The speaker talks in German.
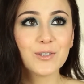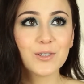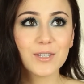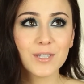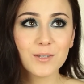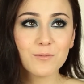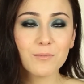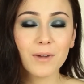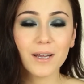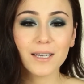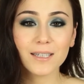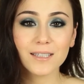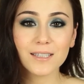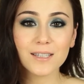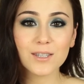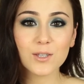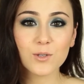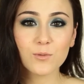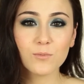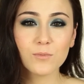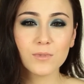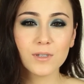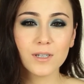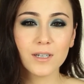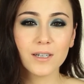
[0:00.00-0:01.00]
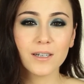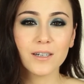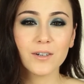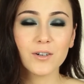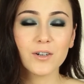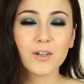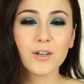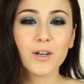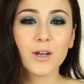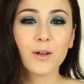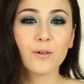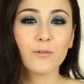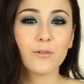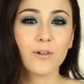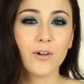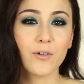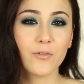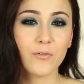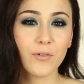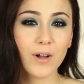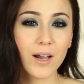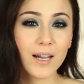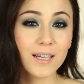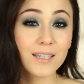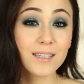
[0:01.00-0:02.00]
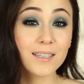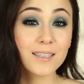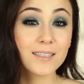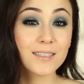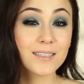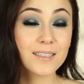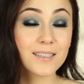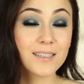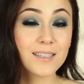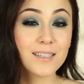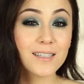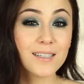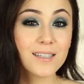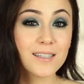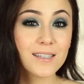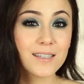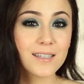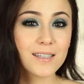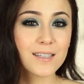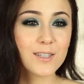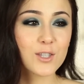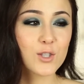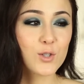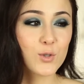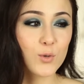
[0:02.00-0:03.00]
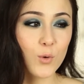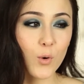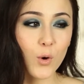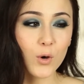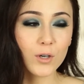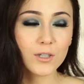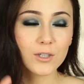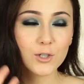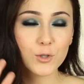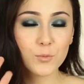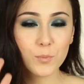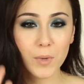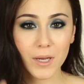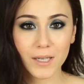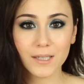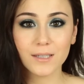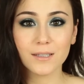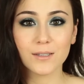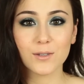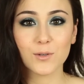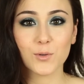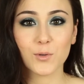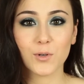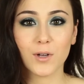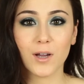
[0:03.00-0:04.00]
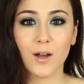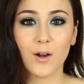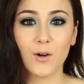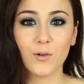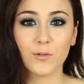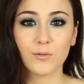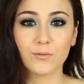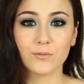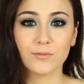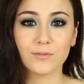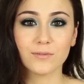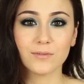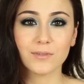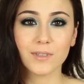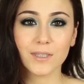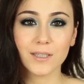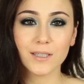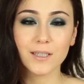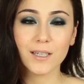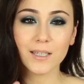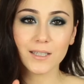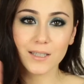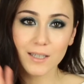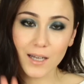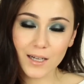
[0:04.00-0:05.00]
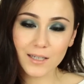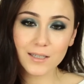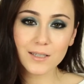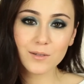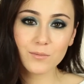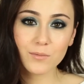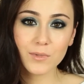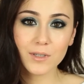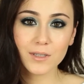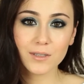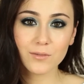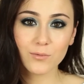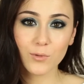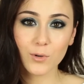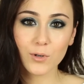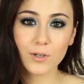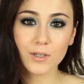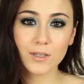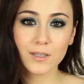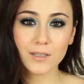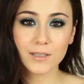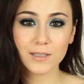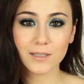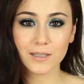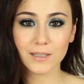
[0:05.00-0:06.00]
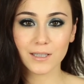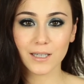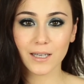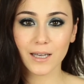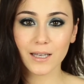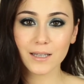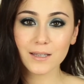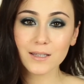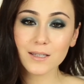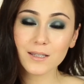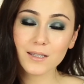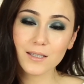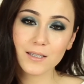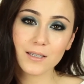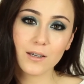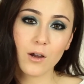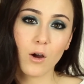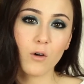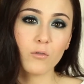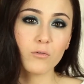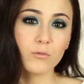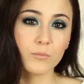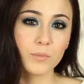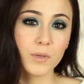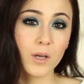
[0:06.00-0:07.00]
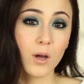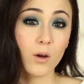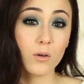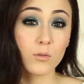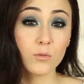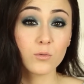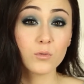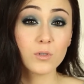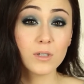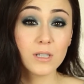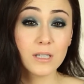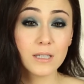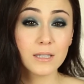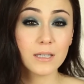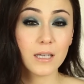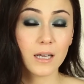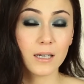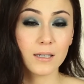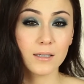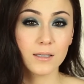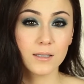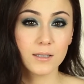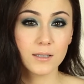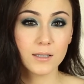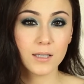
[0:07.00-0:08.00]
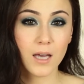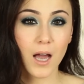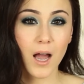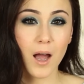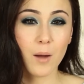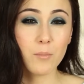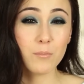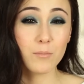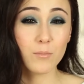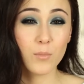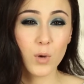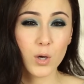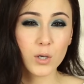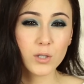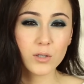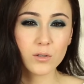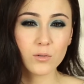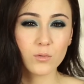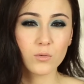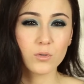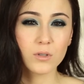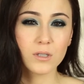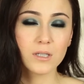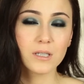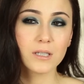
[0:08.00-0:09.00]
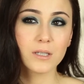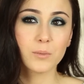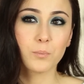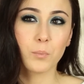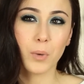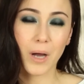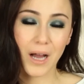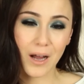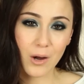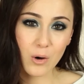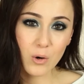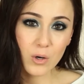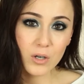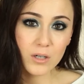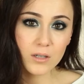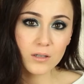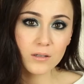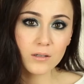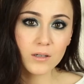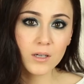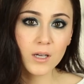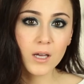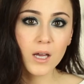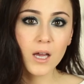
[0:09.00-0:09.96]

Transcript: Und sie meinte zu mir, verfall nicht in diese Sucht, Schminke zu kaufen. Ich halte mich wirklich in Grenzen. Ich kaufe mir auch nur die Sachen, die ich haben möchte und die ich brauche